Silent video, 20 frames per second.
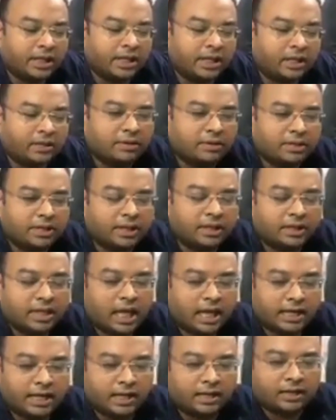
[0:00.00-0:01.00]
এটা হচ্ছে
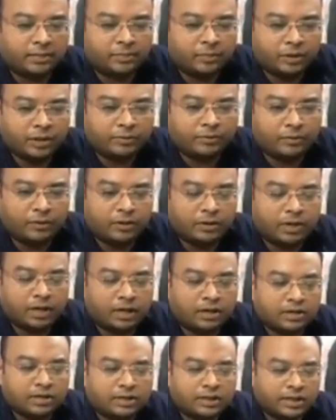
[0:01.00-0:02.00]
তারই একটা প্রতিফলন
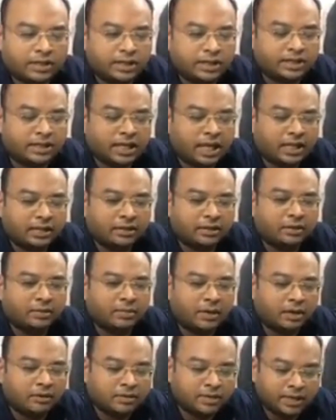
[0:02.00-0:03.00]
কারণ তিনি সাধারণ
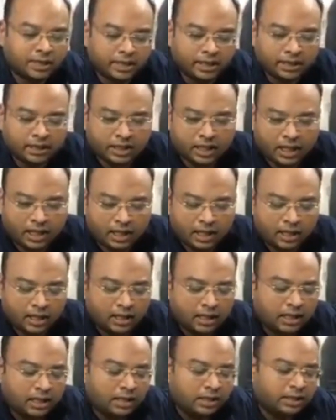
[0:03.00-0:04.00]
মানুষের নেতা
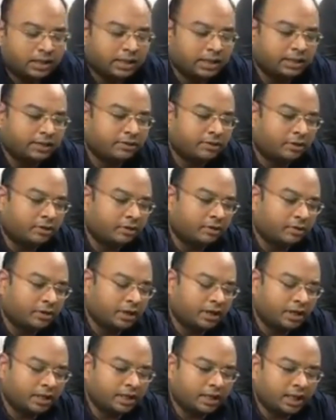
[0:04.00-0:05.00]
তিনি
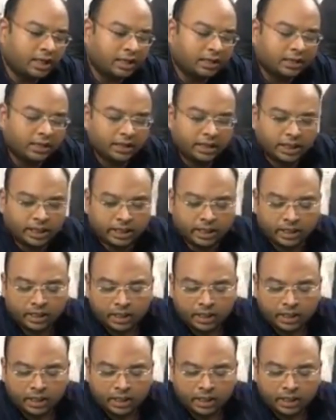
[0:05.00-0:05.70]
জনগণের নেতা তিনি